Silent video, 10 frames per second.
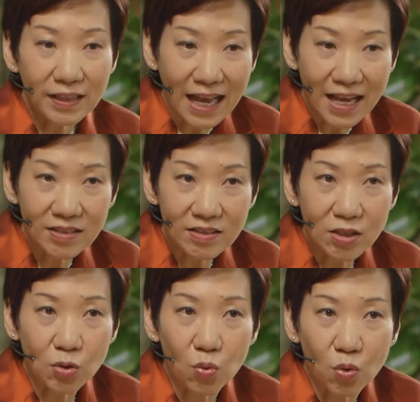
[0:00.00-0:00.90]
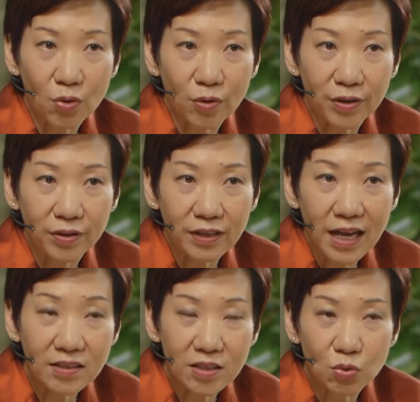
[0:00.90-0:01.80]
拉近国人、
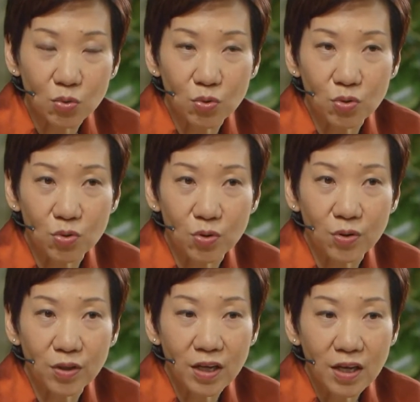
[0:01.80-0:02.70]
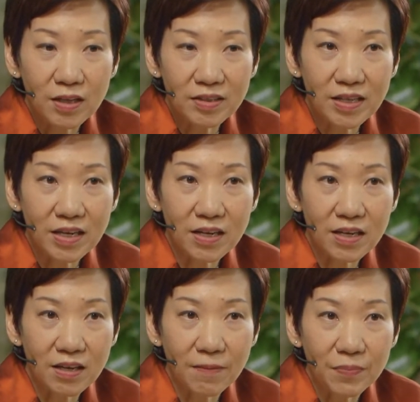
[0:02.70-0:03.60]
拉近族群、欣赏
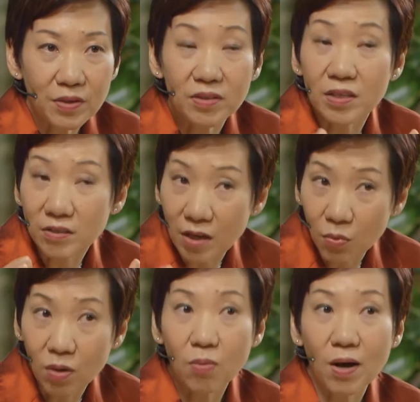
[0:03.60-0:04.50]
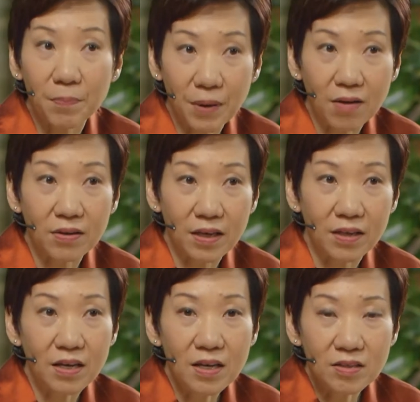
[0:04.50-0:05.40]
文化艺术、表演，欣赏文化表演，